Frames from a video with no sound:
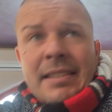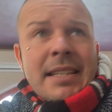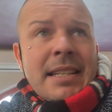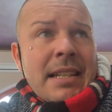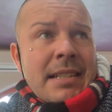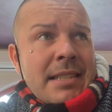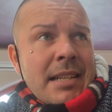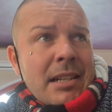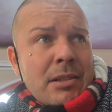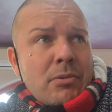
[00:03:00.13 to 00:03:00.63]

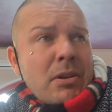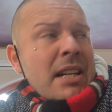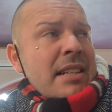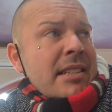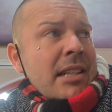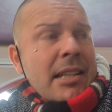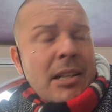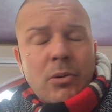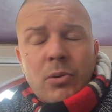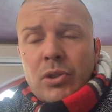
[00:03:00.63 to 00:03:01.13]
Diaz, la squadra è
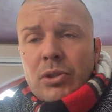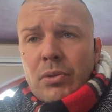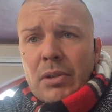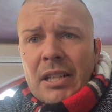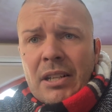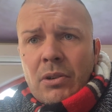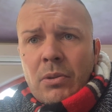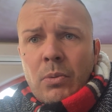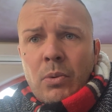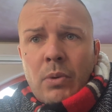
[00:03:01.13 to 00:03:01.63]
stata
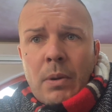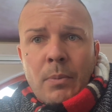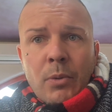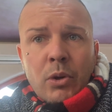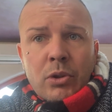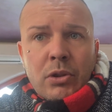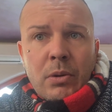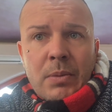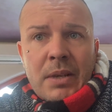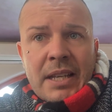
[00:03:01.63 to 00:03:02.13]
costruita comunque
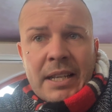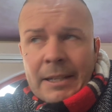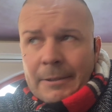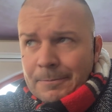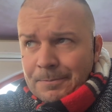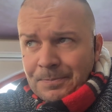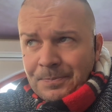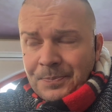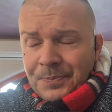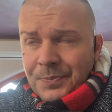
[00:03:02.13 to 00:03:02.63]
molto bene,
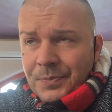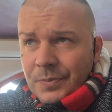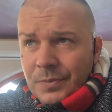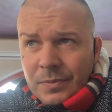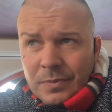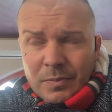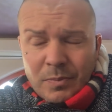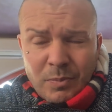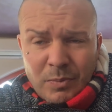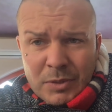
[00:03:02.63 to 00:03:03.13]

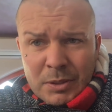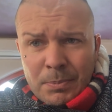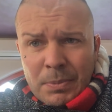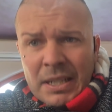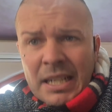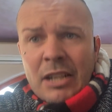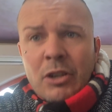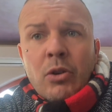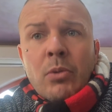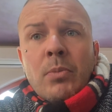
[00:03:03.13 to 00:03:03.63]

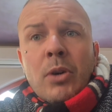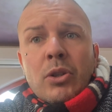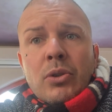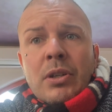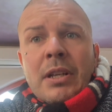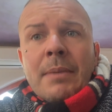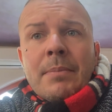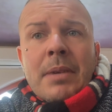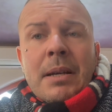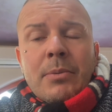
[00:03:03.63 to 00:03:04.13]
perché col modo
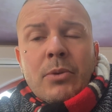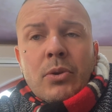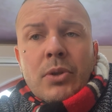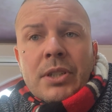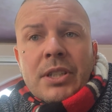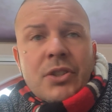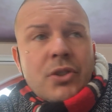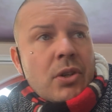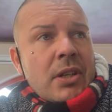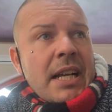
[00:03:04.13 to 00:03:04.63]
che abbiamo
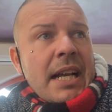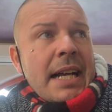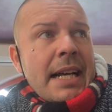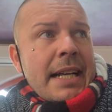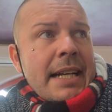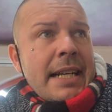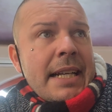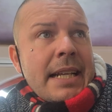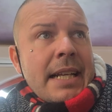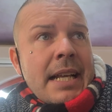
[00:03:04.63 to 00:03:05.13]
noi di
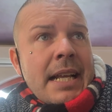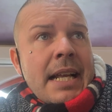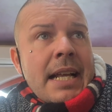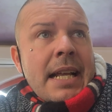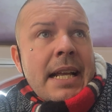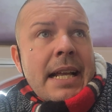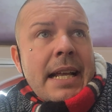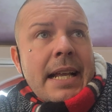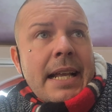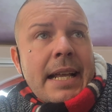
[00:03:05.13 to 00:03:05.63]
giocare,
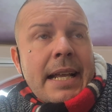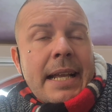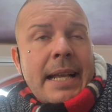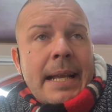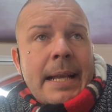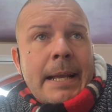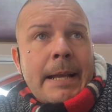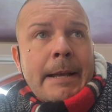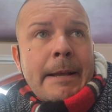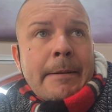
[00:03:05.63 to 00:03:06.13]

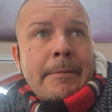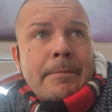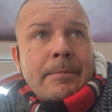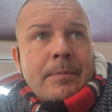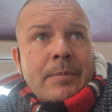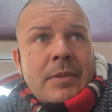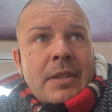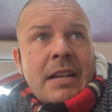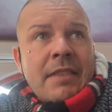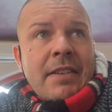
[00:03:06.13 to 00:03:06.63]
eh,
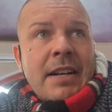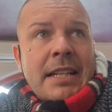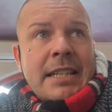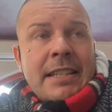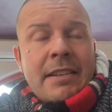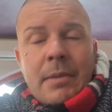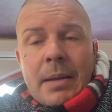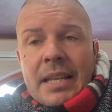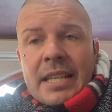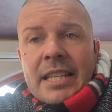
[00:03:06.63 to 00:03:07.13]

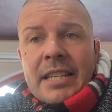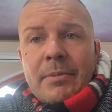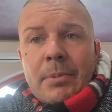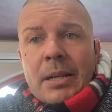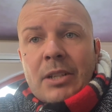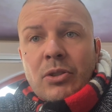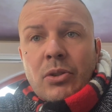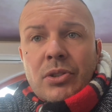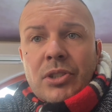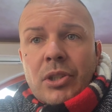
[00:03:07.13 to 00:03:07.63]
davanti a
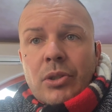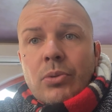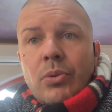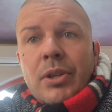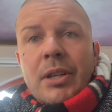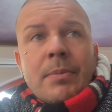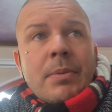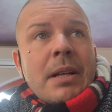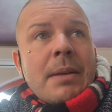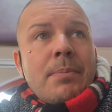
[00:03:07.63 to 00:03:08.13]
Ibra è
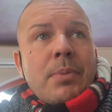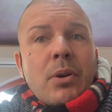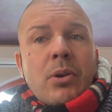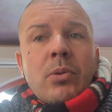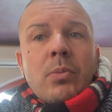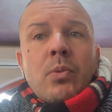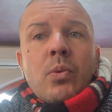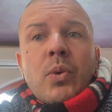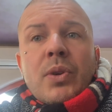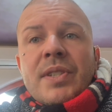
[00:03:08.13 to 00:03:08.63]
sostituibile, però
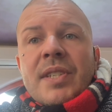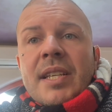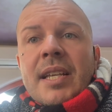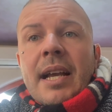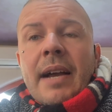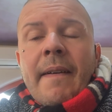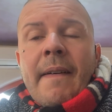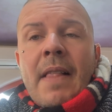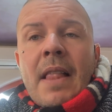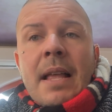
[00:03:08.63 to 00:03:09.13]
comunque
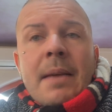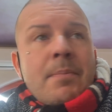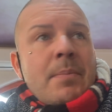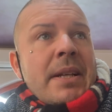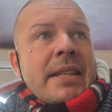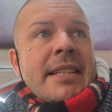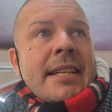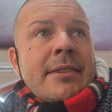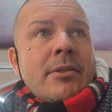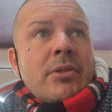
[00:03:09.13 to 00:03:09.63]
sia,
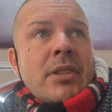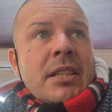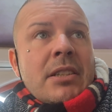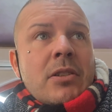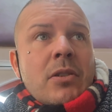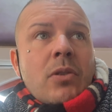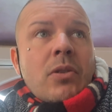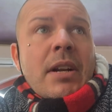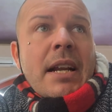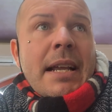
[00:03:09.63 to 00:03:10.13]
mettendo
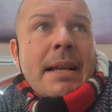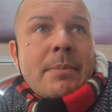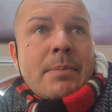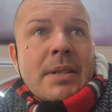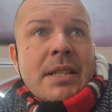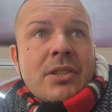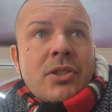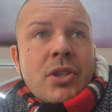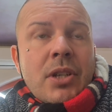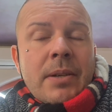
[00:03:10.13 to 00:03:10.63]
dentro
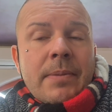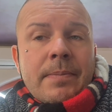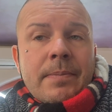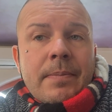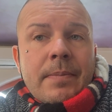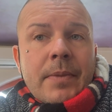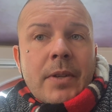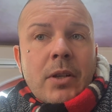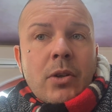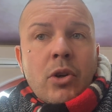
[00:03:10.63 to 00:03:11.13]
Rebic
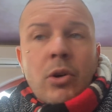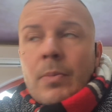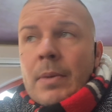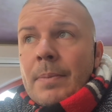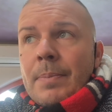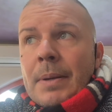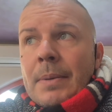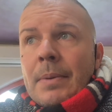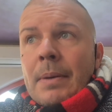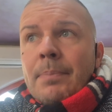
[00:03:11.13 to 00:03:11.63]

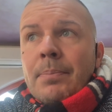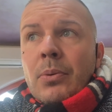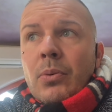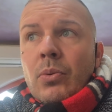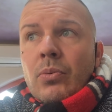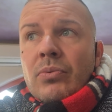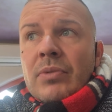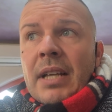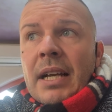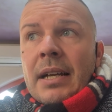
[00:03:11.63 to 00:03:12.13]
come prima
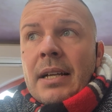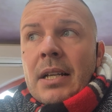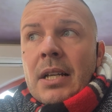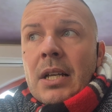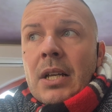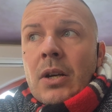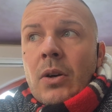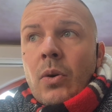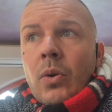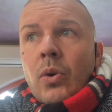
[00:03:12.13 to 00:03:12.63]
punta,
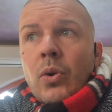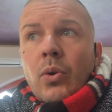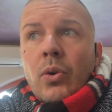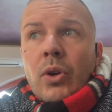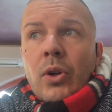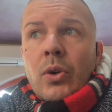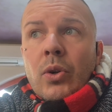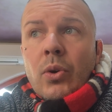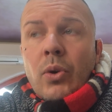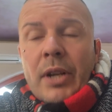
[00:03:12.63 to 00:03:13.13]
o
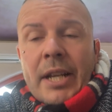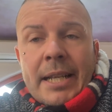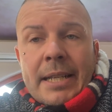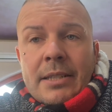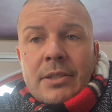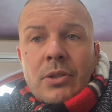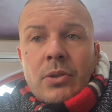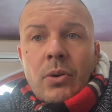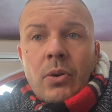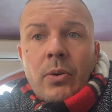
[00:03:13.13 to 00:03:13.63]

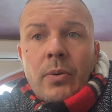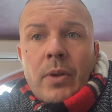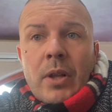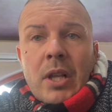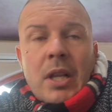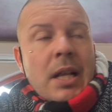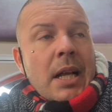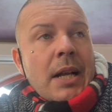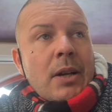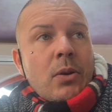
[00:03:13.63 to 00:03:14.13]
Lorenzo,
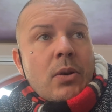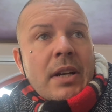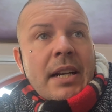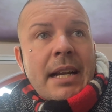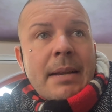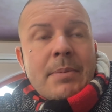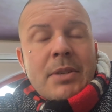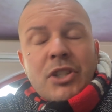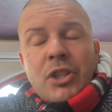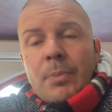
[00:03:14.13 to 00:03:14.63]
allora
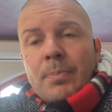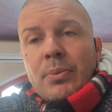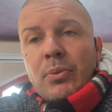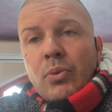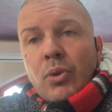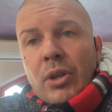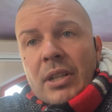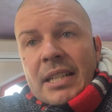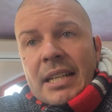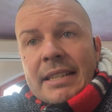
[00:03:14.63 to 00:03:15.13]
Rebic è più
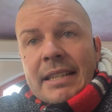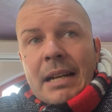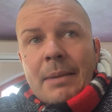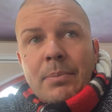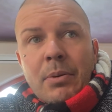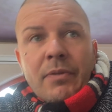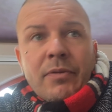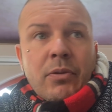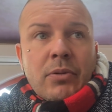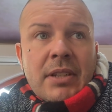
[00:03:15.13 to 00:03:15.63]
uno che detta la
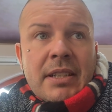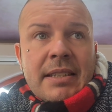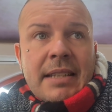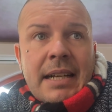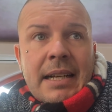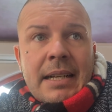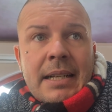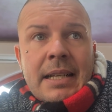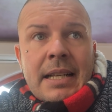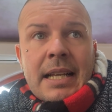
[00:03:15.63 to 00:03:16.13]

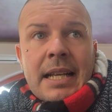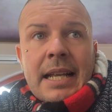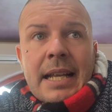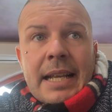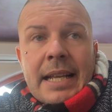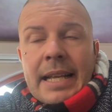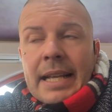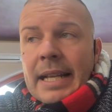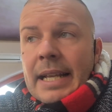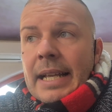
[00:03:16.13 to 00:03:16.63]
profondità,
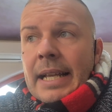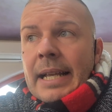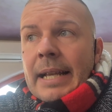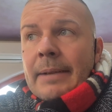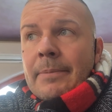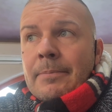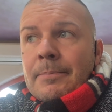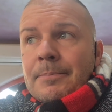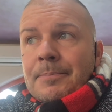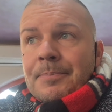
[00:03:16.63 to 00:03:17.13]

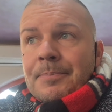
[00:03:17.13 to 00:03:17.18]
eh,